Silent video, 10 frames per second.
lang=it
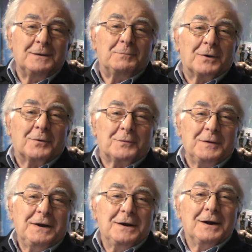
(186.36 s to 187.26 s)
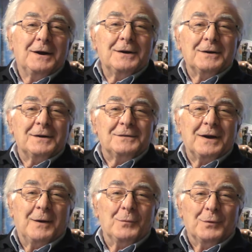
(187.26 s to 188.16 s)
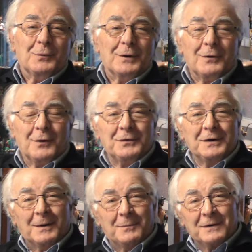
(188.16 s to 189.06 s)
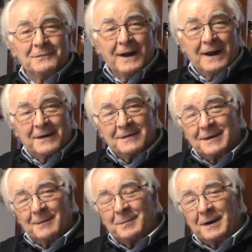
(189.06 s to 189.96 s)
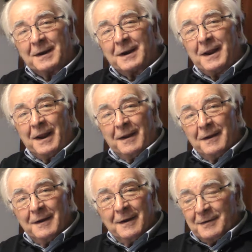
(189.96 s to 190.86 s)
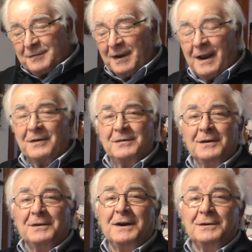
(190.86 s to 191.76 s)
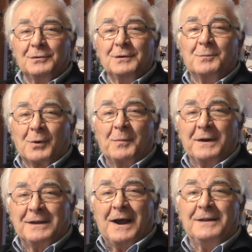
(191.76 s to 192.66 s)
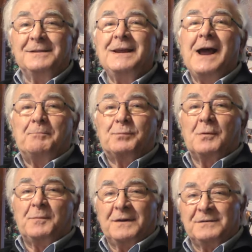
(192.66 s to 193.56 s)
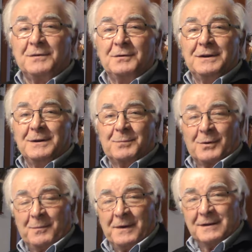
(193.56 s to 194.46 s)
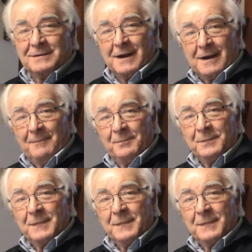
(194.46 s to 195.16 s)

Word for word: Sì, però qui eh, siamo in una logica perversa perché si lascia il diritto di proprietà e di appropriazione di proprietà